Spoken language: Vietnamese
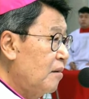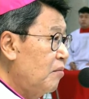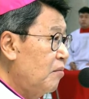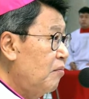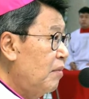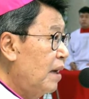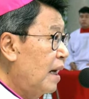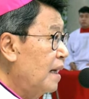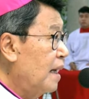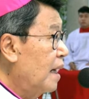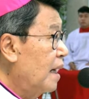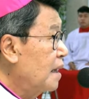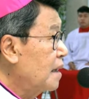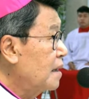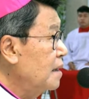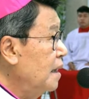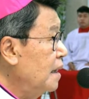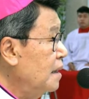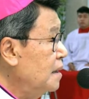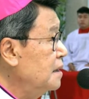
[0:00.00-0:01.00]
mà là
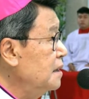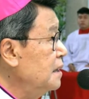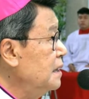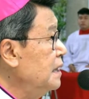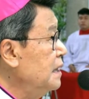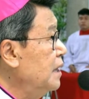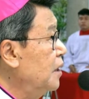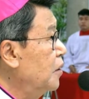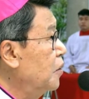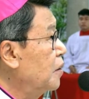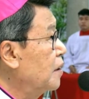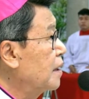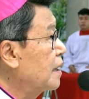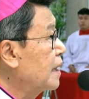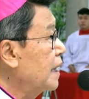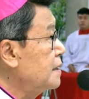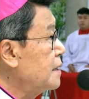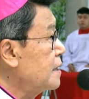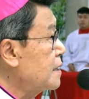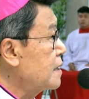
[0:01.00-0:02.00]
rất nhiều
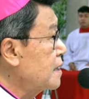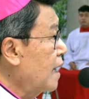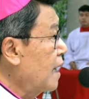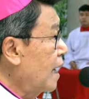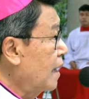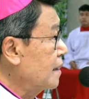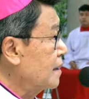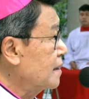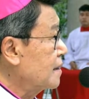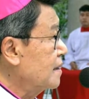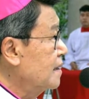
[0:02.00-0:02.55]
cảnh sát